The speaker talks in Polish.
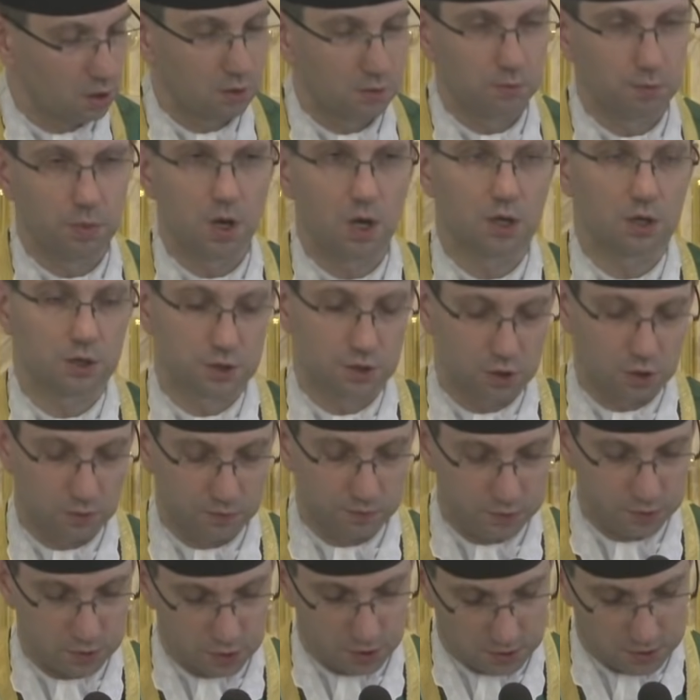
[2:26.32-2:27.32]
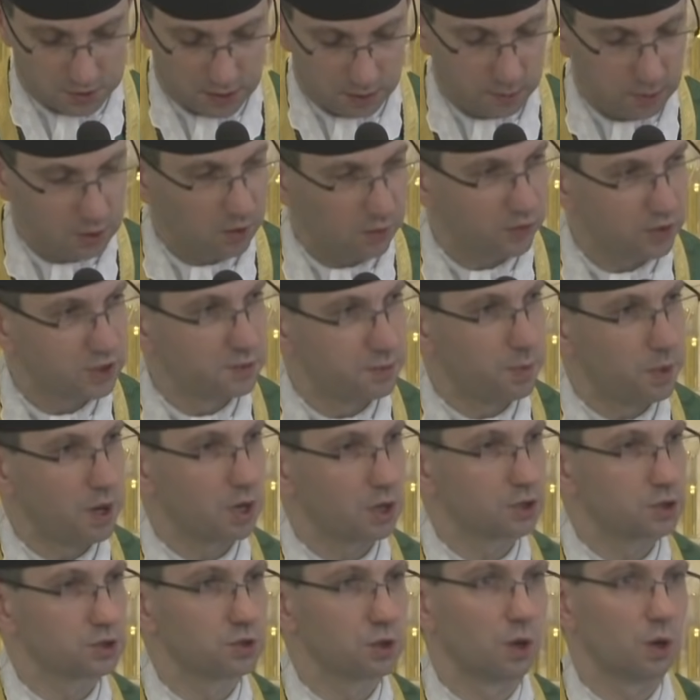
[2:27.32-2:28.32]
bardzo, czasami nawet
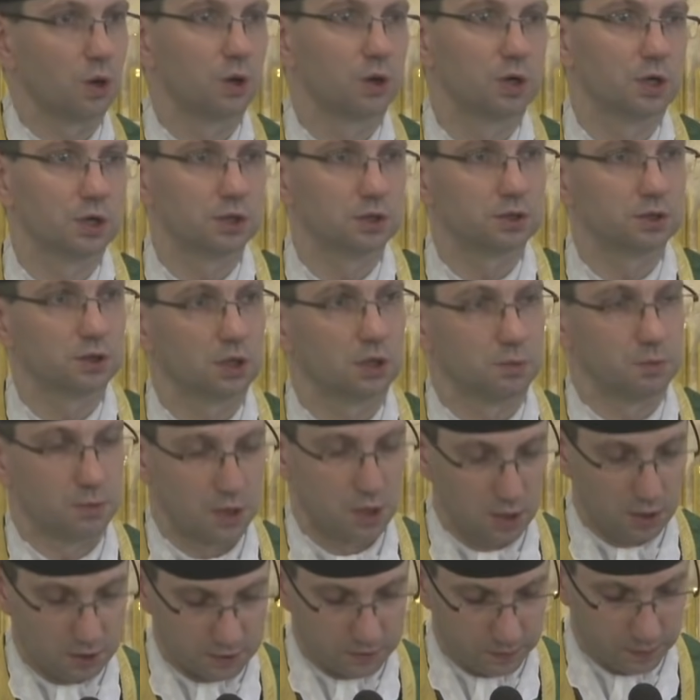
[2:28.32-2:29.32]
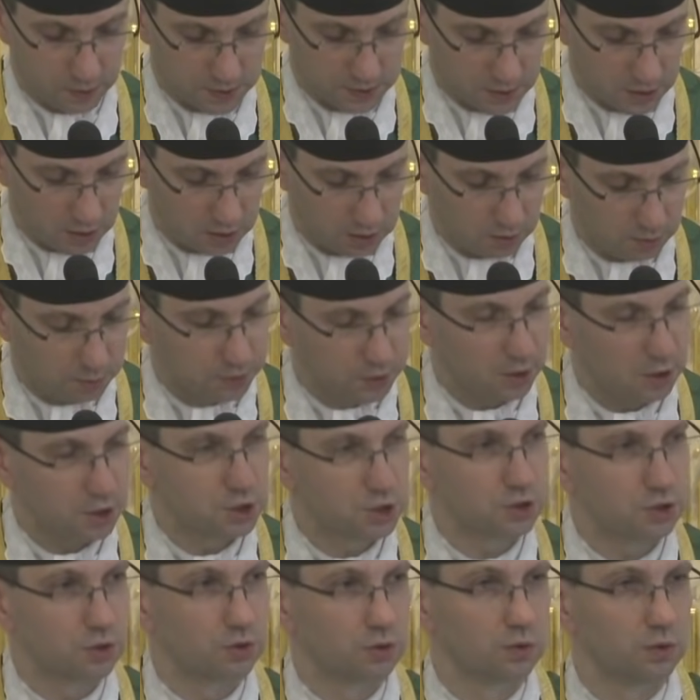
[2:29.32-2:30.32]
bardzo ohydnym, związanym
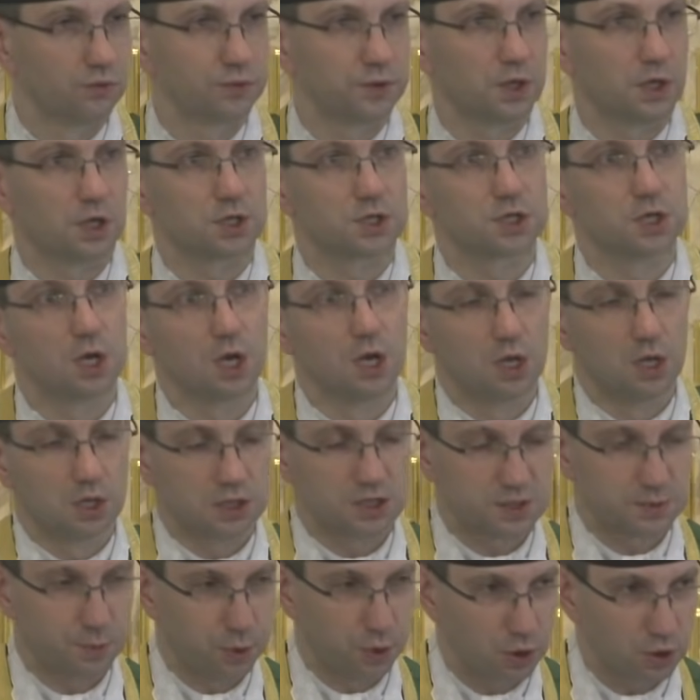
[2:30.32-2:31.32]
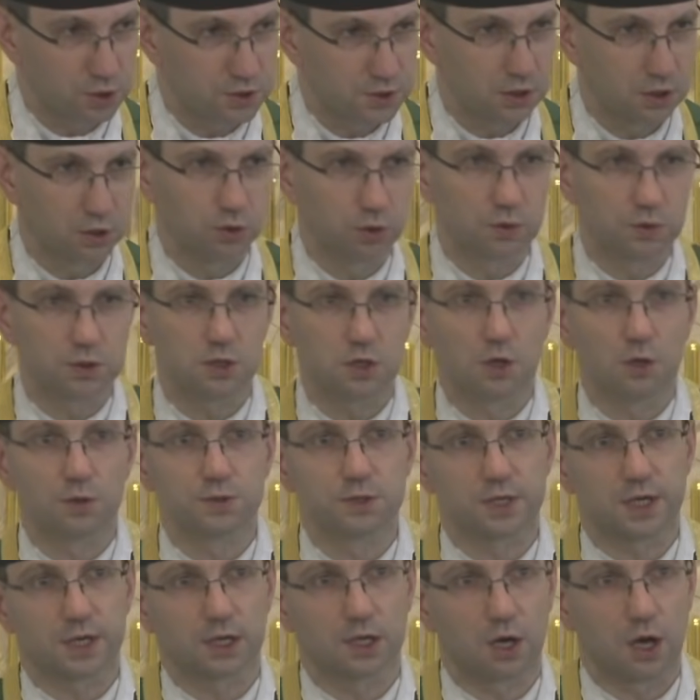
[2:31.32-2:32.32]
też również z prostytucją
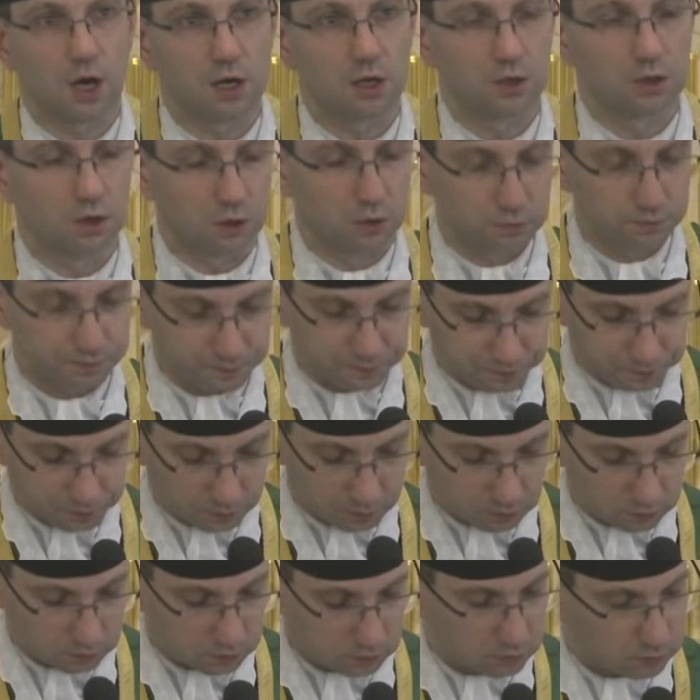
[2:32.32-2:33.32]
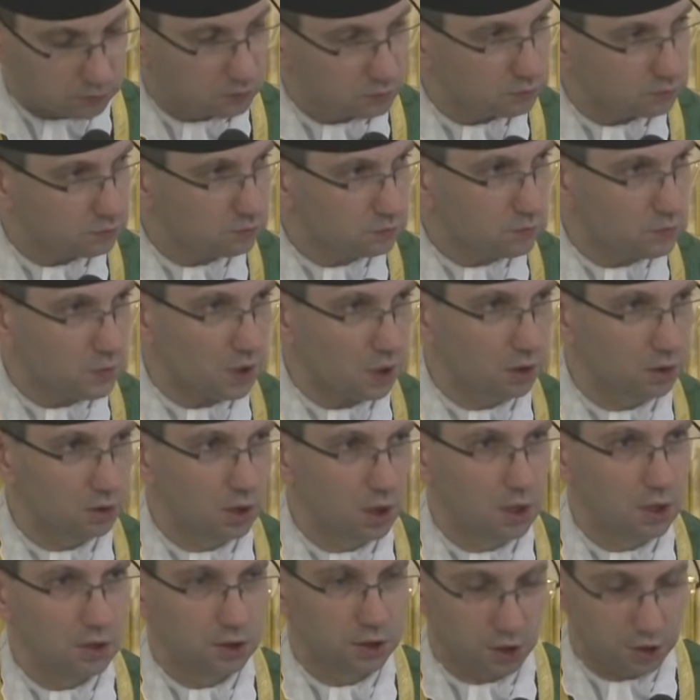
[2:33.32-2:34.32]
sakralną,
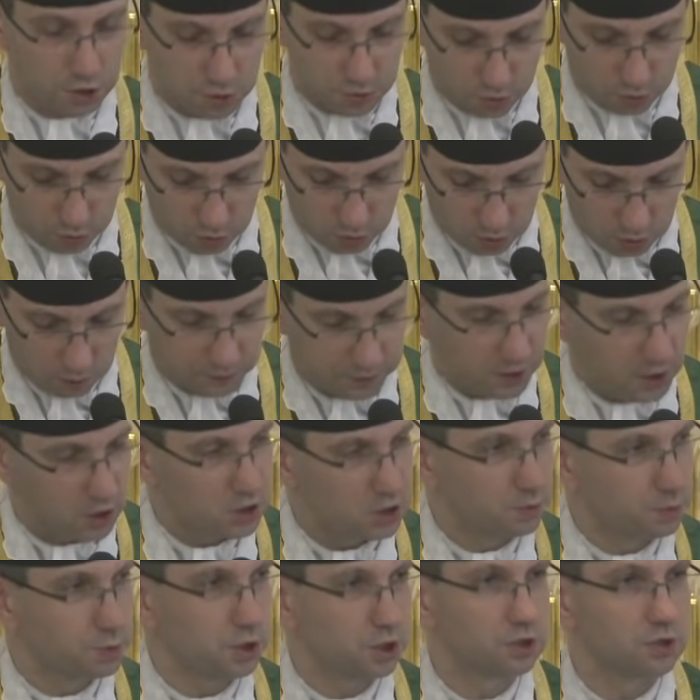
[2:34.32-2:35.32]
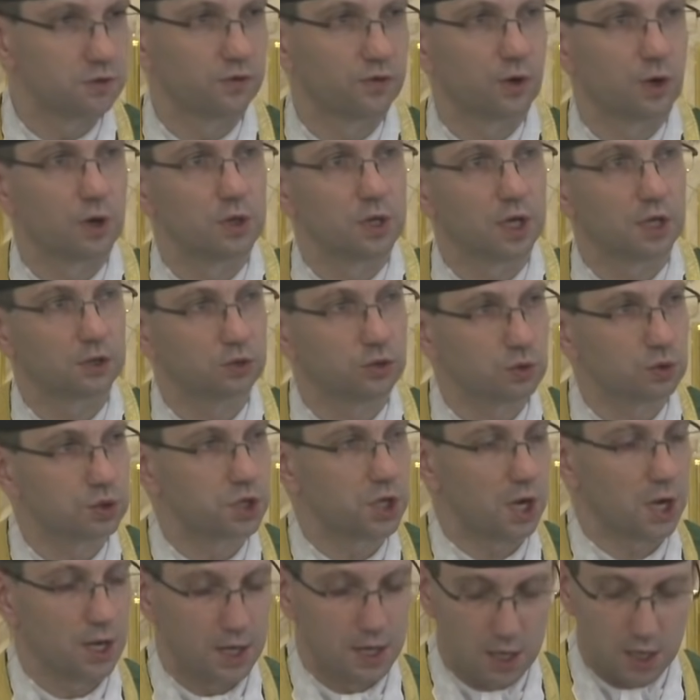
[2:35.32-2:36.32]
też również i przeciwko
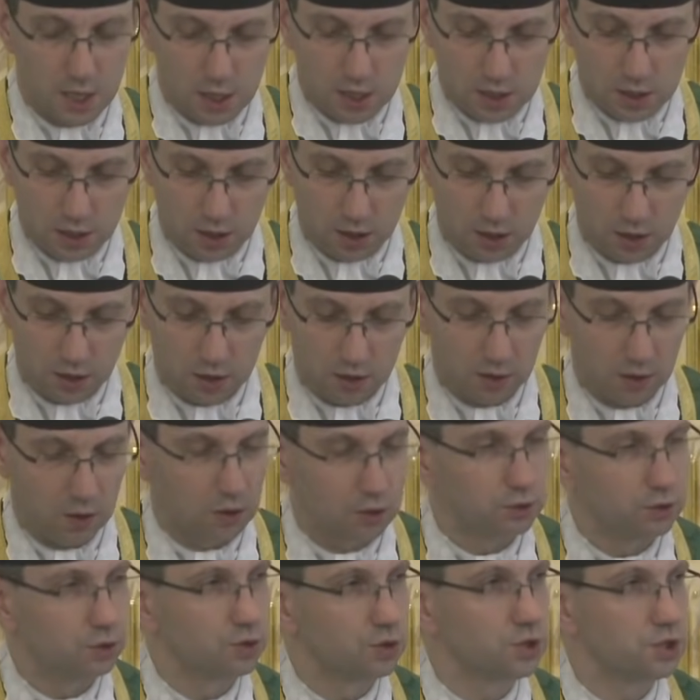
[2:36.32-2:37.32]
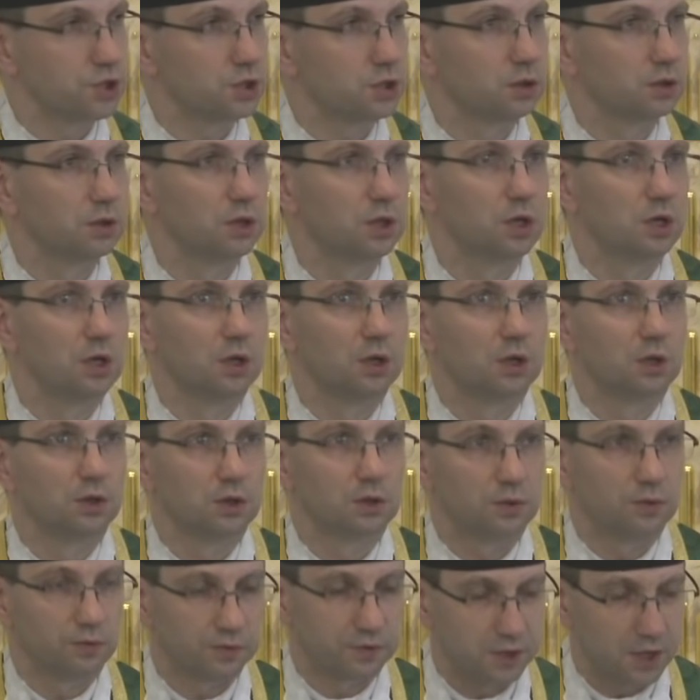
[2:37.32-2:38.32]
naturze. I otóż
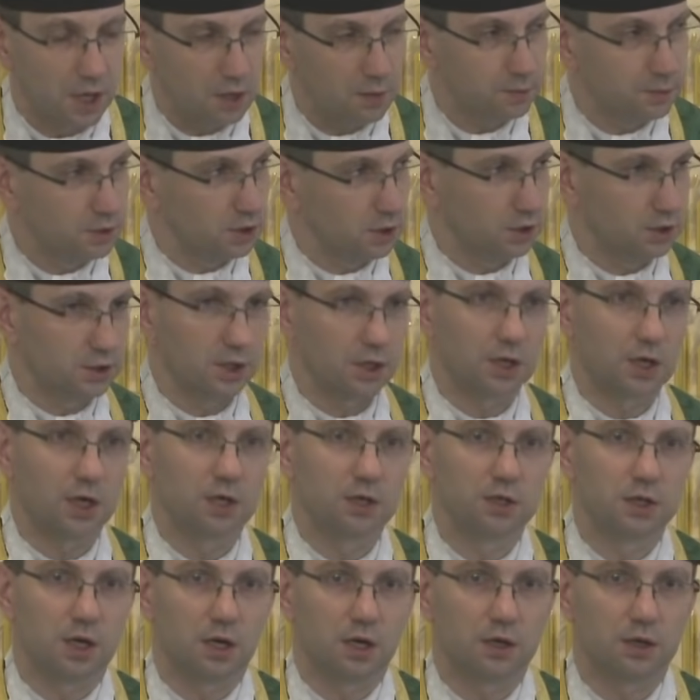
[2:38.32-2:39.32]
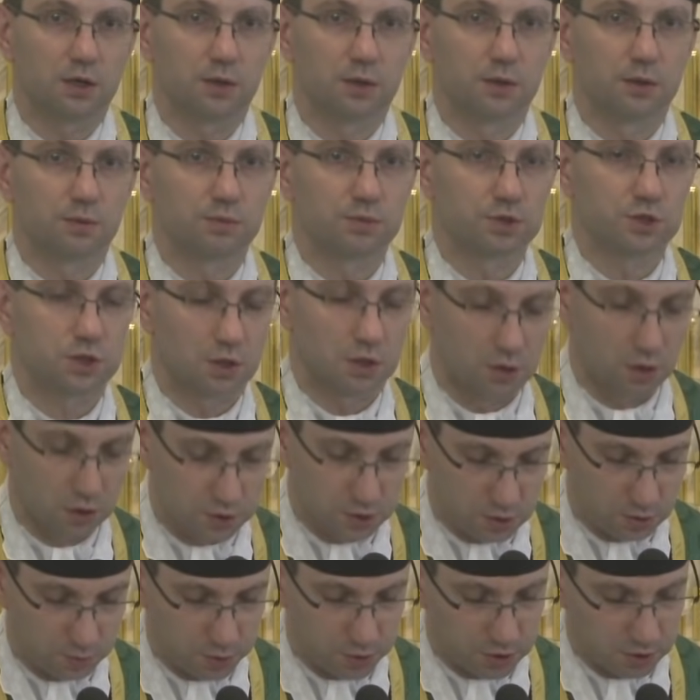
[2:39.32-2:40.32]
w tamtych terenach
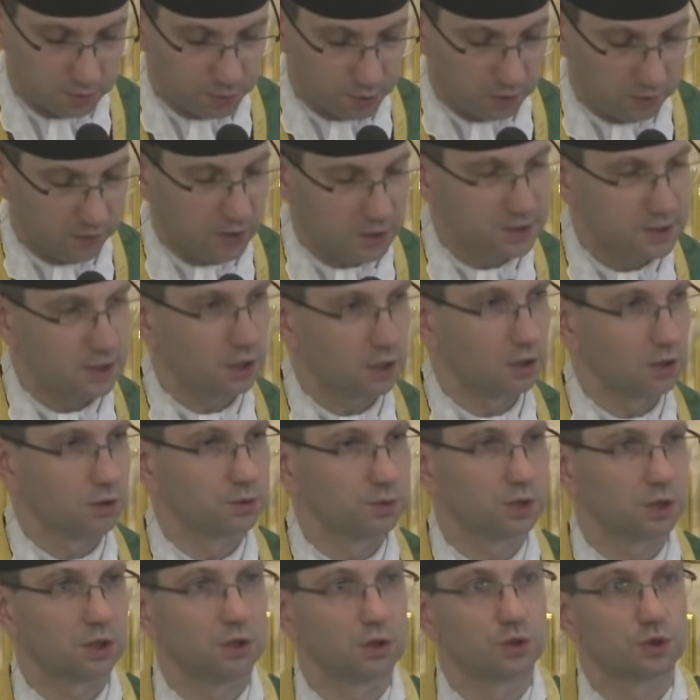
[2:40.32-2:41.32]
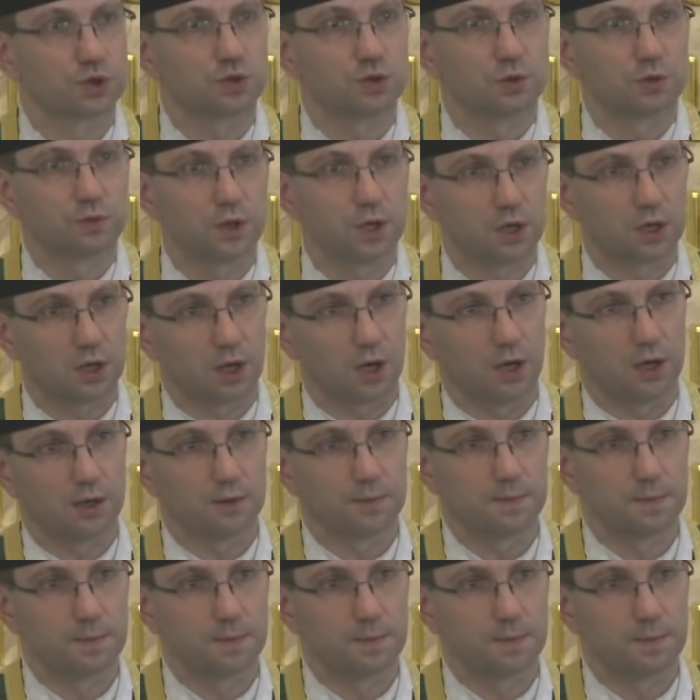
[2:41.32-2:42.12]
przychodzą, przyprowadzają tego człowieka.